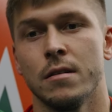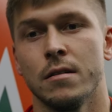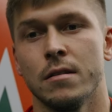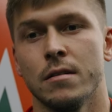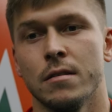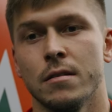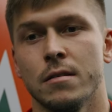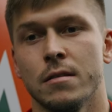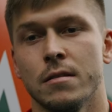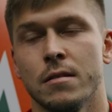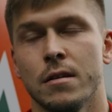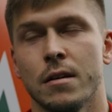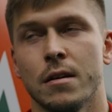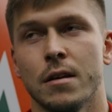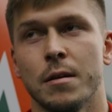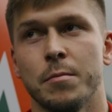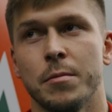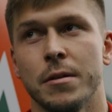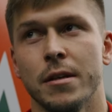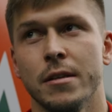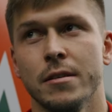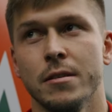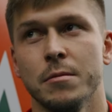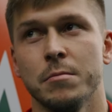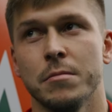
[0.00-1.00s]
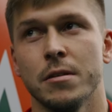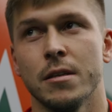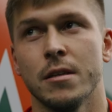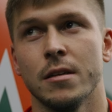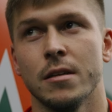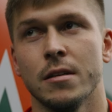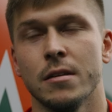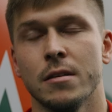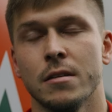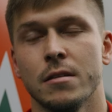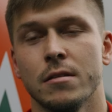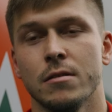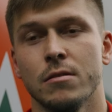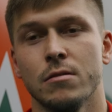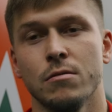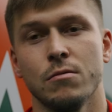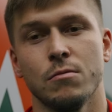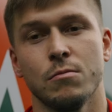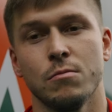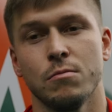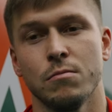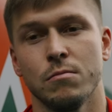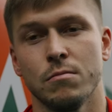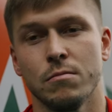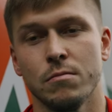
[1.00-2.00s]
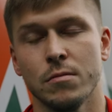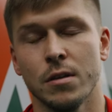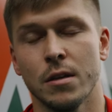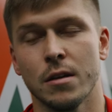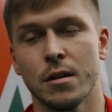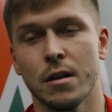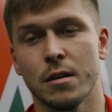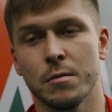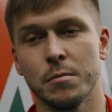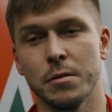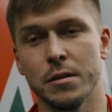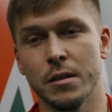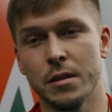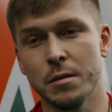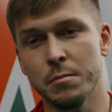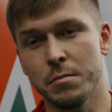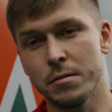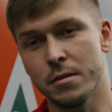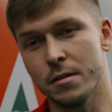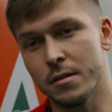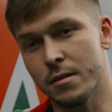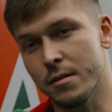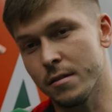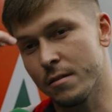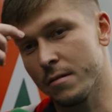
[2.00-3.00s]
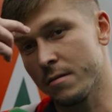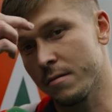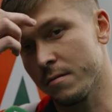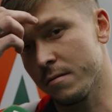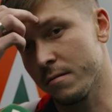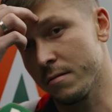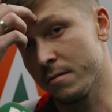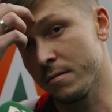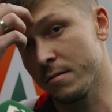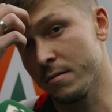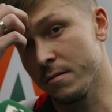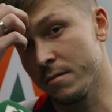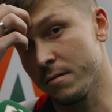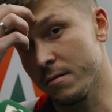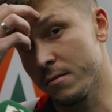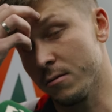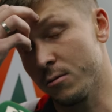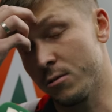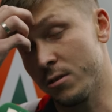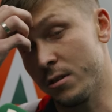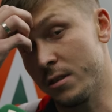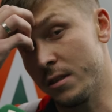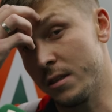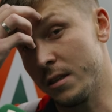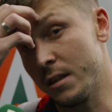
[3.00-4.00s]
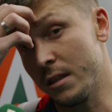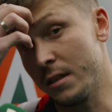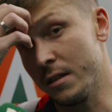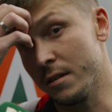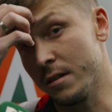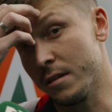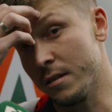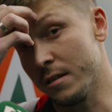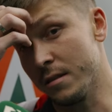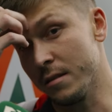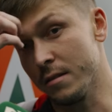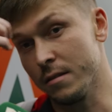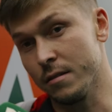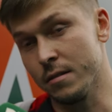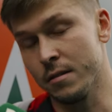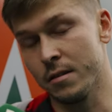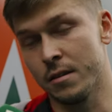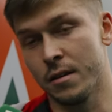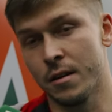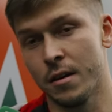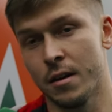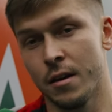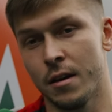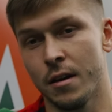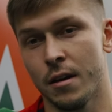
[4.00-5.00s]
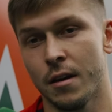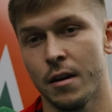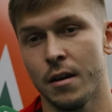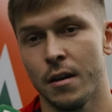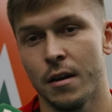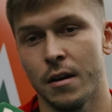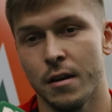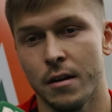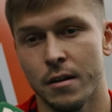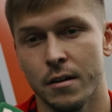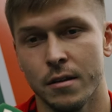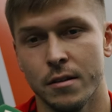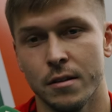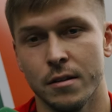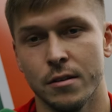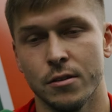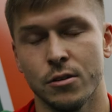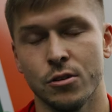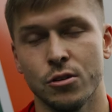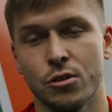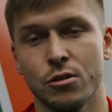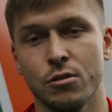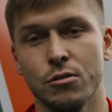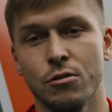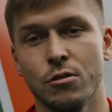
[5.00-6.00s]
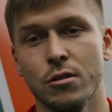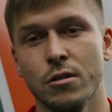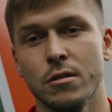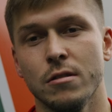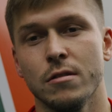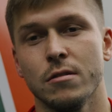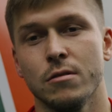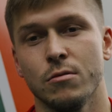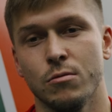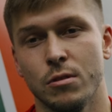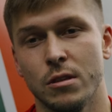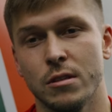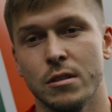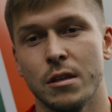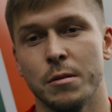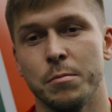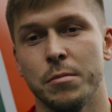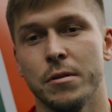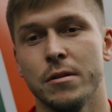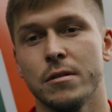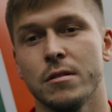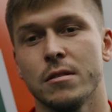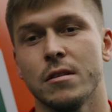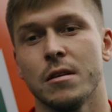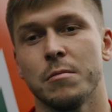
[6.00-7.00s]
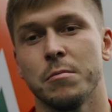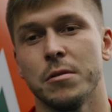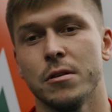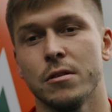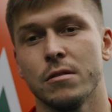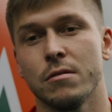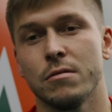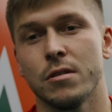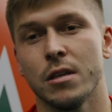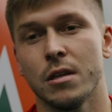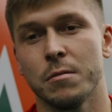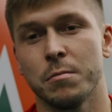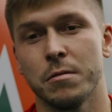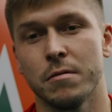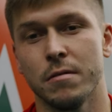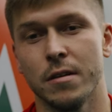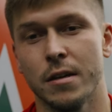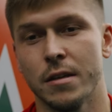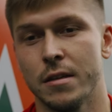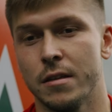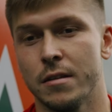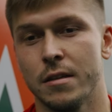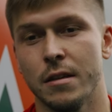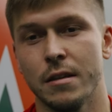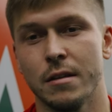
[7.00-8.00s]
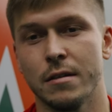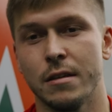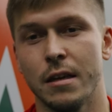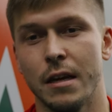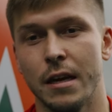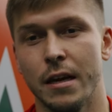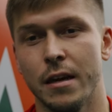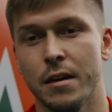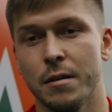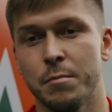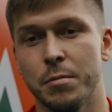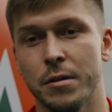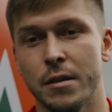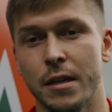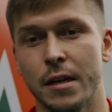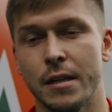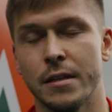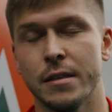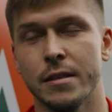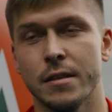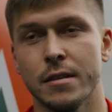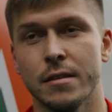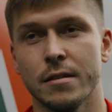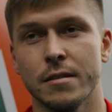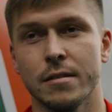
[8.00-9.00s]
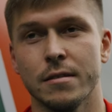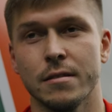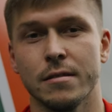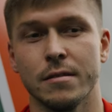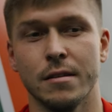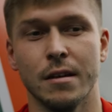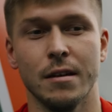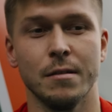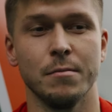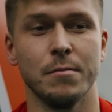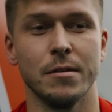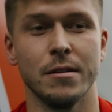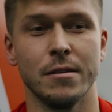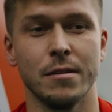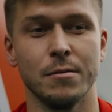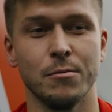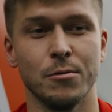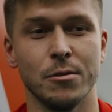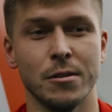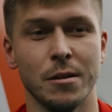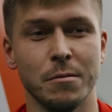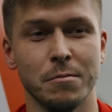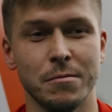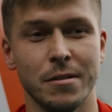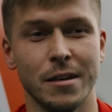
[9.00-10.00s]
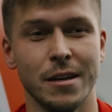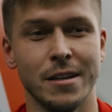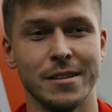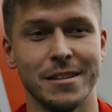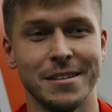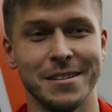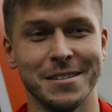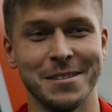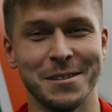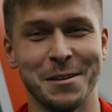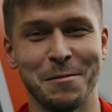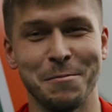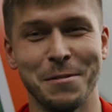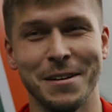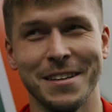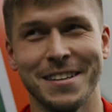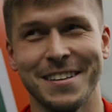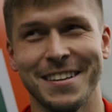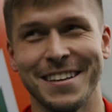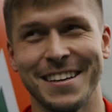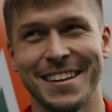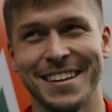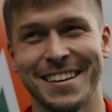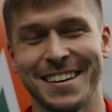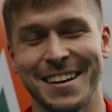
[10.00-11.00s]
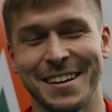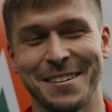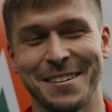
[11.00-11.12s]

А, это когда пенальти были? Да. Ну, мне как бы не было очень сильно это тяжело, но ну, не забил, не забил, у всех бывает это лотерея, пенальти, да, мы это мы там третий не забитый,